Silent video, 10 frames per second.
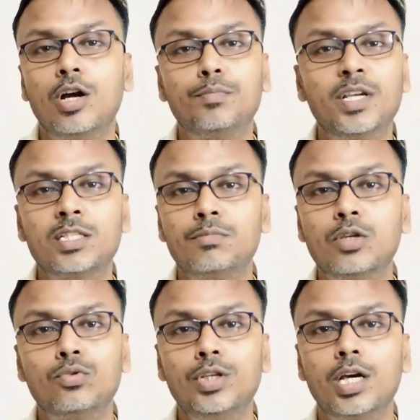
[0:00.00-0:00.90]
और ब्रिक्स
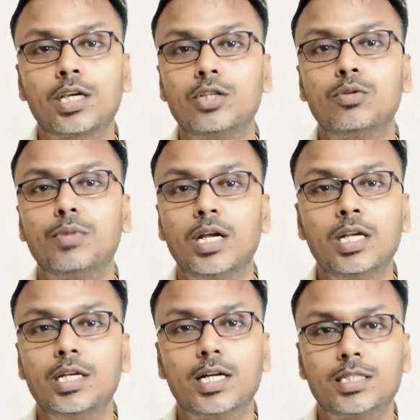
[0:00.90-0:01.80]
में दुनिया के जो
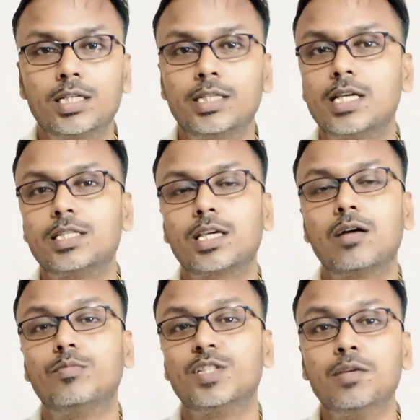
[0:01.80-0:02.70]
बड़े लीडर्स हैं जैसे कि आप